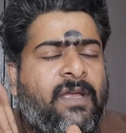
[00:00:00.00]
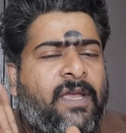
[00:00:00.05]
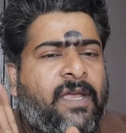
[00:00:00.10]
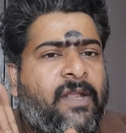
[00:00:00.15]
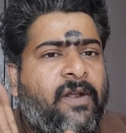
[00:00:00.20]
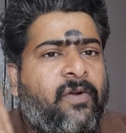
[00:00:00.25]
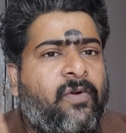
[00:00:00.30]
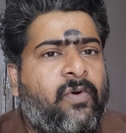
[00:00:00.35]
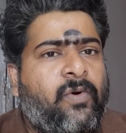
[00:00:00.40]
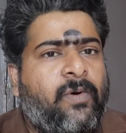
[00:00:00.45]

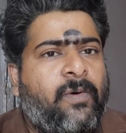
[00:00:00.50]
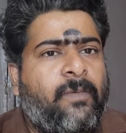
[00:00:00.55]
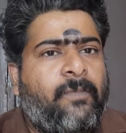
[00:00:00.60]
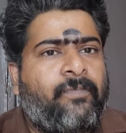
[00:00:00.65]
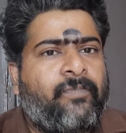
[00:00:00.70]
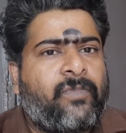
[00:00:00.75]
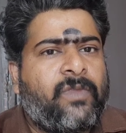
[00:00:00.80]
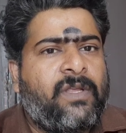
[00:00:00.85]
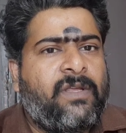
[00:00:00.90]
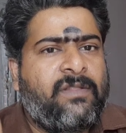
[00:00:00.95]
இருக்கும்
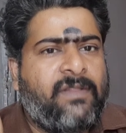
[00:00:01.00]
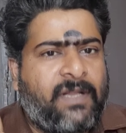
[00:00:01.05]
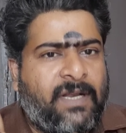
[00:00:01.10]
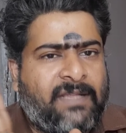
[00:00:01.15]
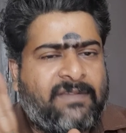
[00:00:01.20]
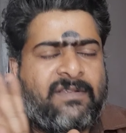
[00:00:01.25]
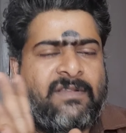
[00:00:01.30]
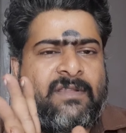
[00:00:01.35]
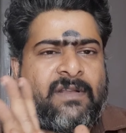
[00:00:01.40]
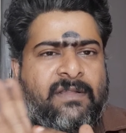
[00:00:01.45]
இந்த
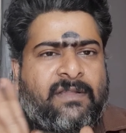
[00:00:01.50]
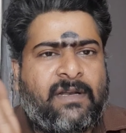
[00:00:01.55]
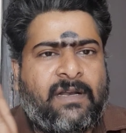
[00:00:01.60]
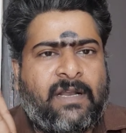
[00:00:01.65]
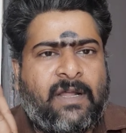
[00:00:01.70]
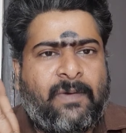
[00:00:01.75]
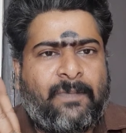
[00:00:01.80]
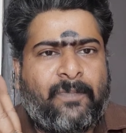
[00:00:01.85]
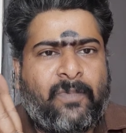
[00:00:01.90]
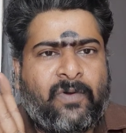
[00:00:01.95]

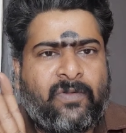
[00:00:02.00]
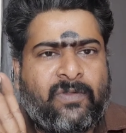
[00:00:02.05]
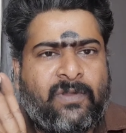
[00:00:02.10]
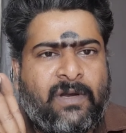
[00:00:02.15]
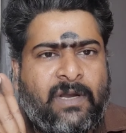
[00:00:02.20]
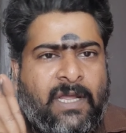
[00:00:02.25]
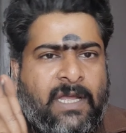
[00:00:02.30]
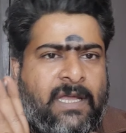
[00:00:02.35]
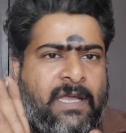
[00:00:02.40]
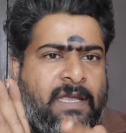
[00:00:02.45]
நட்சத்திரத்தில் நான்
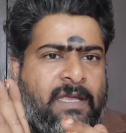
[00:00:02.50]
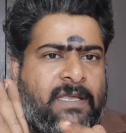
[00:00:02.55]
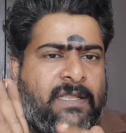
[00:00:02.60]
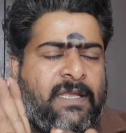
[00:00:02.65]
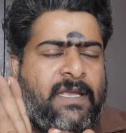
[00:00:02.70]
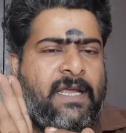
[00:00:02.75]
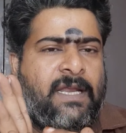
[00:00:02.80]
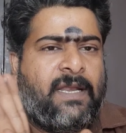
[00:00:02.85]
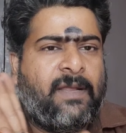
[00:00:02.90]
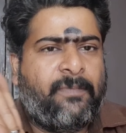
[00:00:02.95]
பிறந்திருக்கேன்
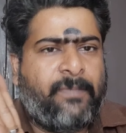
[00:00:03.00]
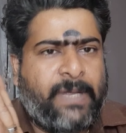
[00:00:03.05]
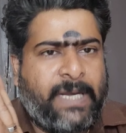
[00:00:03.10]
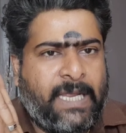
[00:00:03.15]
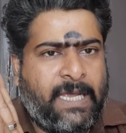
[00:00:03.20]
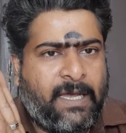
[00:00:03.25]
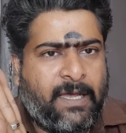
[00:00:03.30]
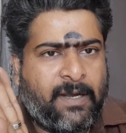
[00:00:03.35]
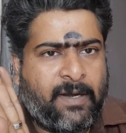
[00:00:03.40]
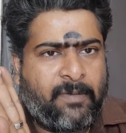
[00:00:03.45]
இதுக்கு என்ன
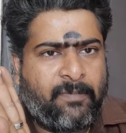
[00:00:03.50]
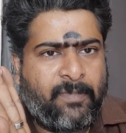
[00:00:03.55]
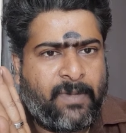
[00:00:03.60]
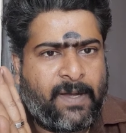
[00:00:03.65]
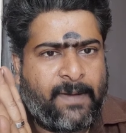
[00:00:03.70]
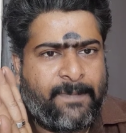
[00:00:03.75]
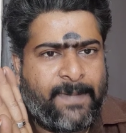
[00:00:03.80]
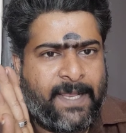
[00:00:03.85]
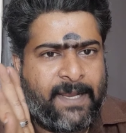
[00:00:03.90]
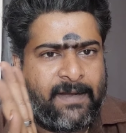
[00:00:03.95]
பரிகாரம்
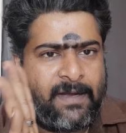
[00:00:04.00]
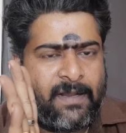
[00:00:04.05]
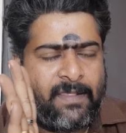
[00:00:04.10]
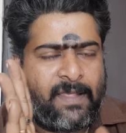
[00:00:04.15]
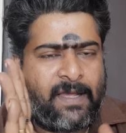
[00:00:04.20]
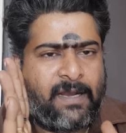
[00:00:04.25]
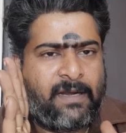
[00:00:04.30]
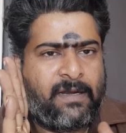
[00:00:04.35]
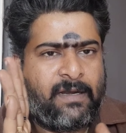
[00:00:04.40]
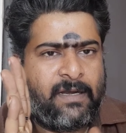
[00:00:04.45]
அப்படின்று
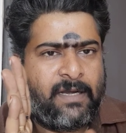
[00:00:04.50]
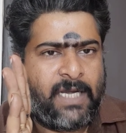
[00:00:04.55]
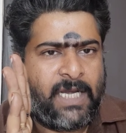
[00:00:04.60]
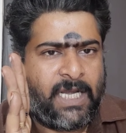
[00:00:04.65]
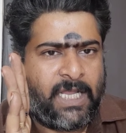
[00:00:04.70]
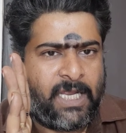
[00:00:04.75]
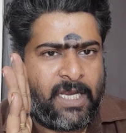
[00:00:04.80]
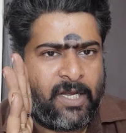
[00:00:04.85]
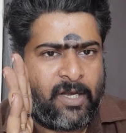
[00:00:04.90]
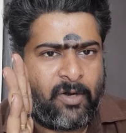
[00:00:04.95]
தான்
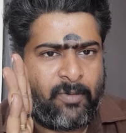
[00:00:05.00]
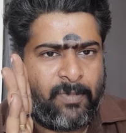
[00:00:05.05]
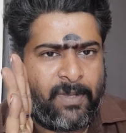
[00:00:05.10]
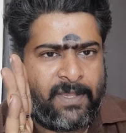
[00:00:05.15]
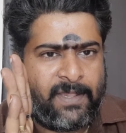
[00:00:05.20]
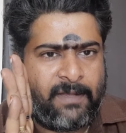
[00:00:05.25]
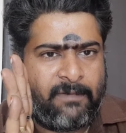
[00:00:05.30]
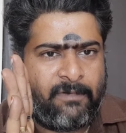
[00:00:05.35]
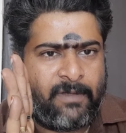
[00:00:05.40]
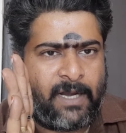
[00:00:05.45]
நினைக்கின்றோமே
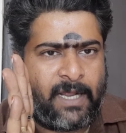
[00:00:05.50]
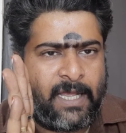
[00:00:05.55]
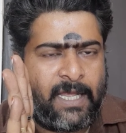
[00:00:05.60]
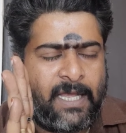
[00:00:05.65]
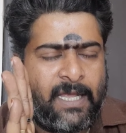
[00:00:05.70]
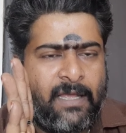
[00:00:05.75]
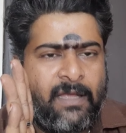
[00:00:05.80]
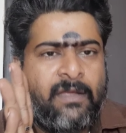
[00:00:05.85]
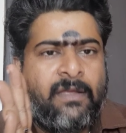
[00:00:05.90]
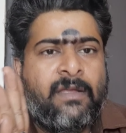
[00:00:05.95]
தவிர
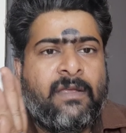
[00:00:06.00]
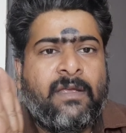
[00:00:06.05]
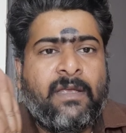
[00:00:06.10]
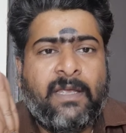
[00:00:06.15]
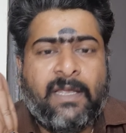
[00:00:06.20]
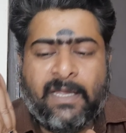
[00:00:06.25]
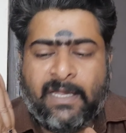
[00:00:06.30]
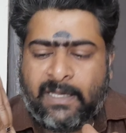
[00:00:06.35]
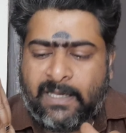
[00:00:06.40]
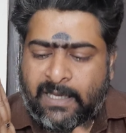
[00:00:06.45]

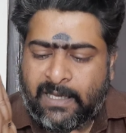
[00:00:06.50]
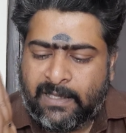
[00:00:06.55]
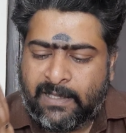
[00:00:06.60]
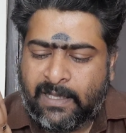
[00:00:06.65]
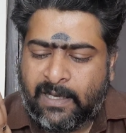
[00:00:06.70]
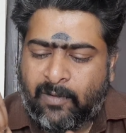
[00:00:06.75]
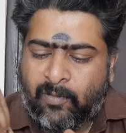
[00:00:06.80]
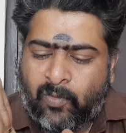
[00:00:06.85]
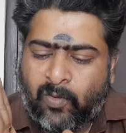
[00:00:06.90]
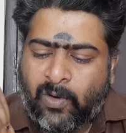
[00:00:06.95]

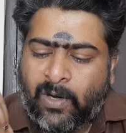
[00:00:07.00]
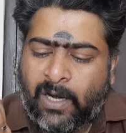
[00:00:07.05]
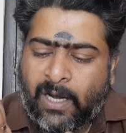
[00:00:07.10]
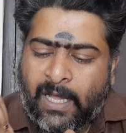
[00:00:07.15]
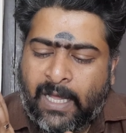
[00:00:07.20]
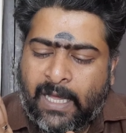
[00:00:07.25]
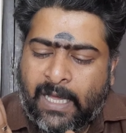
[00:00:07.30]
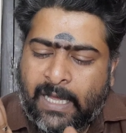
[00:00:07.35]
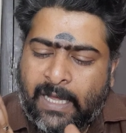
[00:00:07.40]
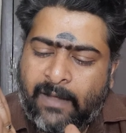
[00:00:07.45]
இதில் உள்ள
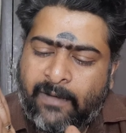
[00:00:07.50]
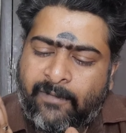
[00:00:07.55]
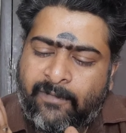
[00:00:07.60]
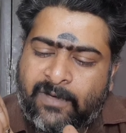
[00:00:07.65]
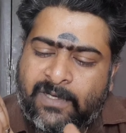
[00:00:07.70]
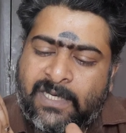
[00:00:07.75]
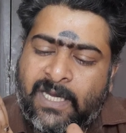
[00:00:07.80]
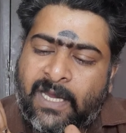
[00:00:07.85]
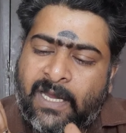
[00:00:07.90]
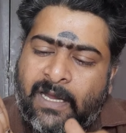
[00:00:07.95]

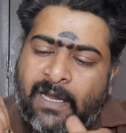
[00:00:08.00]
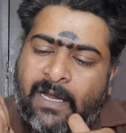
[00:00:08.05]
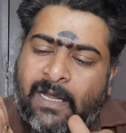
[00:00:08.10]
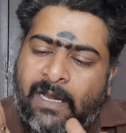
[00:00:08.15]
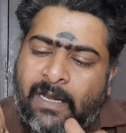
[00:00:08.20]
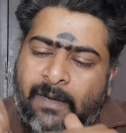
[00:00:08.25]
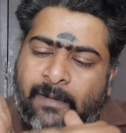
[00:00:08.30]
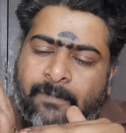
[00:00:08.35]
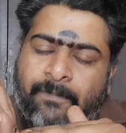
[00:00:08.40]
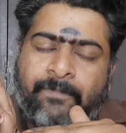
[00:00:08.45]

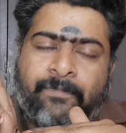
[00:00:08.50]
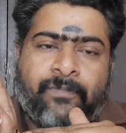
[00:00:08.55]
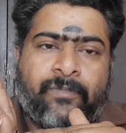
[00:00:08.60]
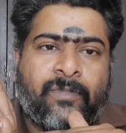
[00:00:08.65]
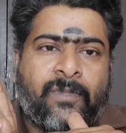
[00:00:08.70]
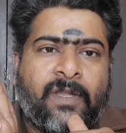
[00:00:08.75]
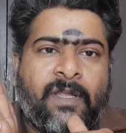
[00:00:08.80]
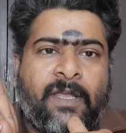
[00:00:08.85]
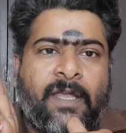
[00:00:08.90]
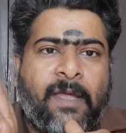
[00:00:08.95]
விஷயங்கள்
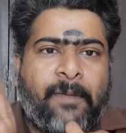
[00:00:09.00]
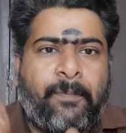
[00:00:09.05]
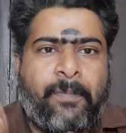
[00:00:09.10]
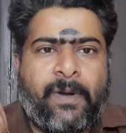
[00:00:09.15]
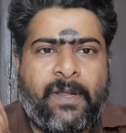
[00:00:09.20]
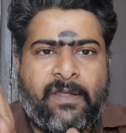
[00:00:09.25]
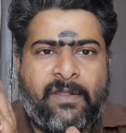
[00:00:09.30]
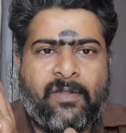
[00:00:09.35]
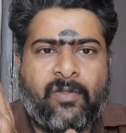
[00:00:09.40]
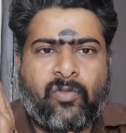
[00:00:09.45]

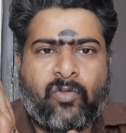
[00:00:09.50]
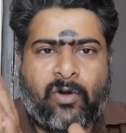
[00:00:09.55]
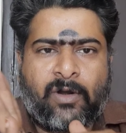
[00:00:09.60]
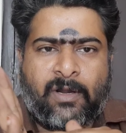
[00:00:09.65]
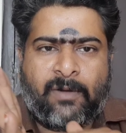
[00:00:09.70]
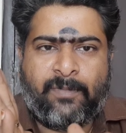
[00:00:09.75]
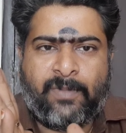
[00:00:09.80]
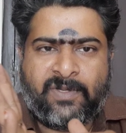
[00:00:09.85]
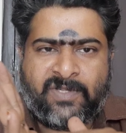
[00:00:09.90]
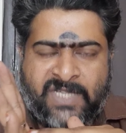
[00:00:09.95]
எப்படி இது
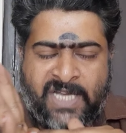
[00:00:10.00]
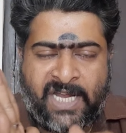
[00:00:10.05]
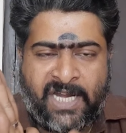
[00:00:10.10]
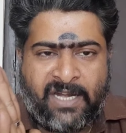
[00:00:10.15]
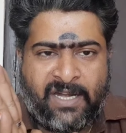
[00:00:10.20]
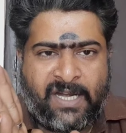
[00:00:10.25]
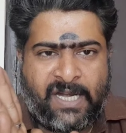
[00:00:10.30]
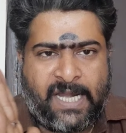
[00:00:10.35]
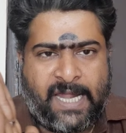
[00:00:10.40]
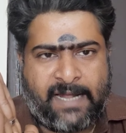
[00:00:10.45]
தொடர்பு
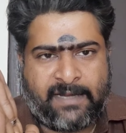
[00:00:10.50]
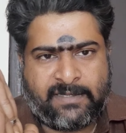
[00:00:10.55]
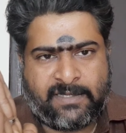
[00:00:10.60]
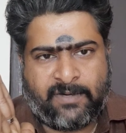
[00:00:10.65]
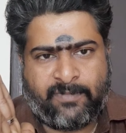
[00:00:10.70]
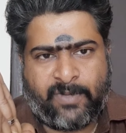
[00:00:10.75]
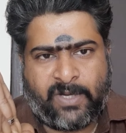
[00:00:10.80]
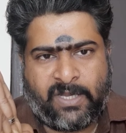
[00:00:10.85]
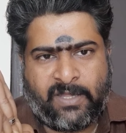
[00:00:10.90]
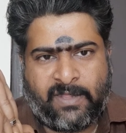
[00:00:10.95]
செயின்
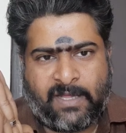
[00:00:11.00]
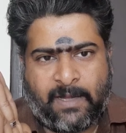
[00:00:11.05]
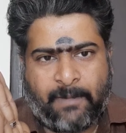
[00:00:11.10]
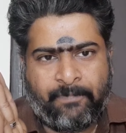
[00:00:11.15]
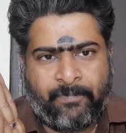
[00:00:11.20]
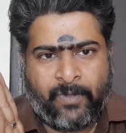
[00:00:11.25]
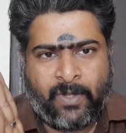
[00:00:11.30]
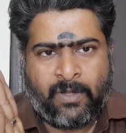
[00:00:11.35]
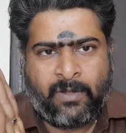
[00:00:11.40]
ரியாக்ஷன் மாதிரி தான்